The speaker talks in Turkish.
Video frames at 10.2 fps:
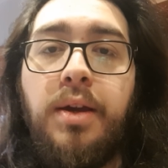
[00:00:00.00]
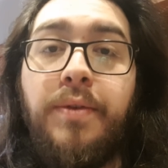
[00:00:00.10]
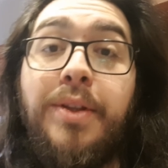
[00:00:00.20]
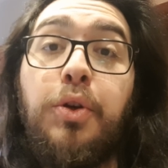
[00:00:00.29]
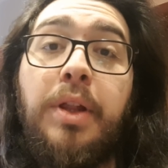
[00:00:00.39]

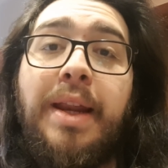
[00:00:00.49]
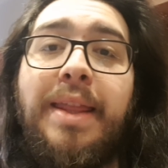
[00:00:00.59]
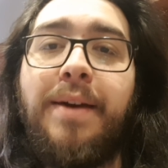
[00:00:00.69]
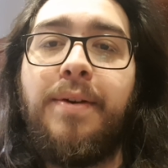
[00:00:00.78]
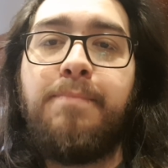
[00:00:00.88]
Videolara
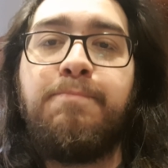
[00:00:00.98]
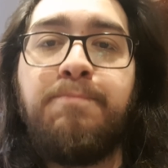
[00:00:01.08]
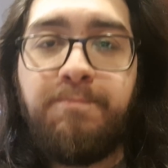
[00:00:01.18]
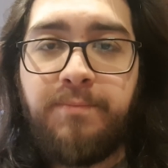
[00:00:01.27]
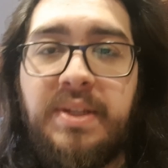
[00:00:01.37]
devam.
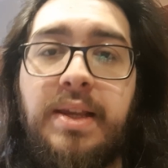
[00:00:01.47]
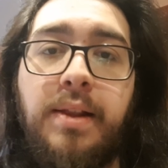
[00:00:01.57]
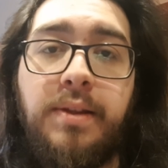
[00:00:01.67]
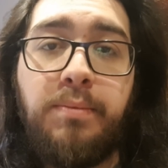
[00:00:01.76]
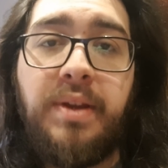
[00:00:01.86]

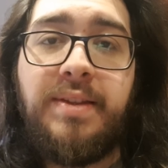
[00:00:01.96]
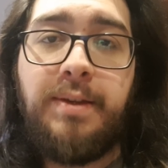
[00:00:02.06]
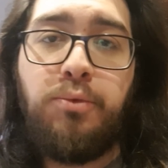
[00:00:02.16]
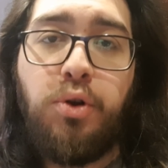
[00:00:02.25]
Saldığım ettiğim